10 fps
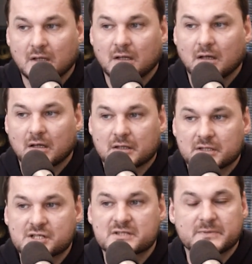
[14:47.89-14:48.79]
э,
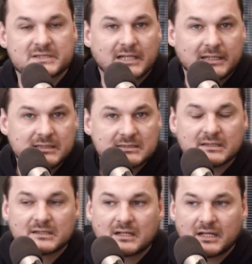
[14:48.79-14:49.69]
даже специалист
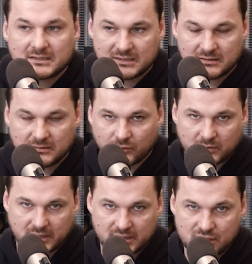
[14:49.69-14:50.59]
натыкается на
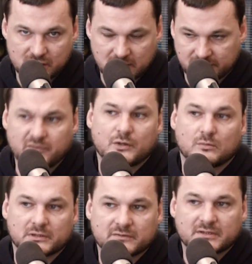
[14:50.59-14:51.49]
бюрократическое, в своей
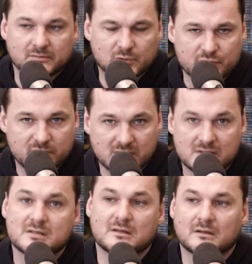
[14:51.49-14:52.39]
области, в данном случае
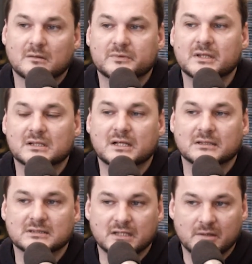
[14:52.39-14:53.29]
медицине,
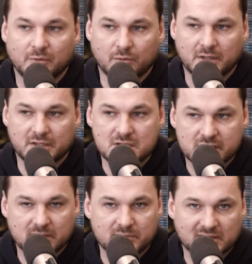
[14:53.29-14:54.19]
натыкается на
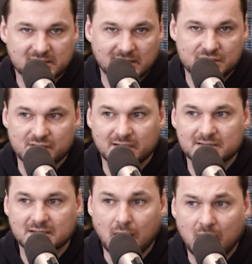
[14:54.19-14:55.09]
бюрократическое безразличие или
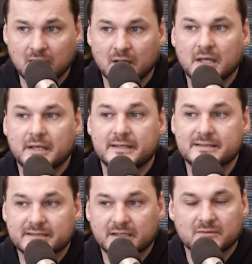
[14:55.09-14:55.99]
страх, и
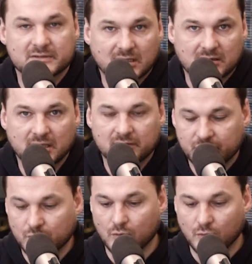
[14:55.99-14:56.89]
из-за этого страдает
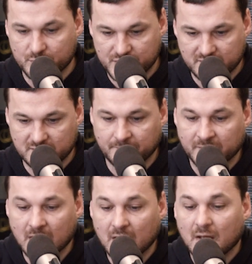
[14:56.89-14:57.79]
все общество.
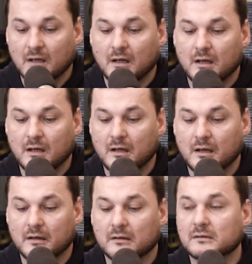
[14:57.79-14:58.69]

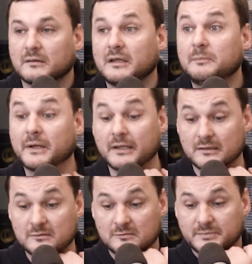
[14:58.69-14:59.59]
Э, и
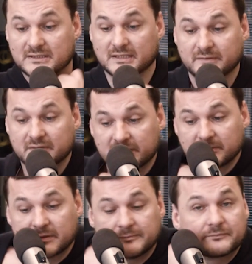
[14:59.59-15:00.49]
поэтому, представьте
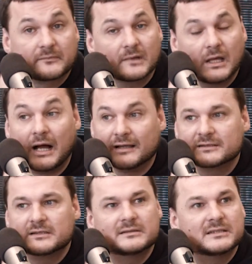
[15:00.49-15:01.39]
себе, а,
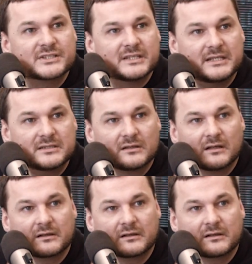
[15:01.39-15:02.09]
даже, знаете, э,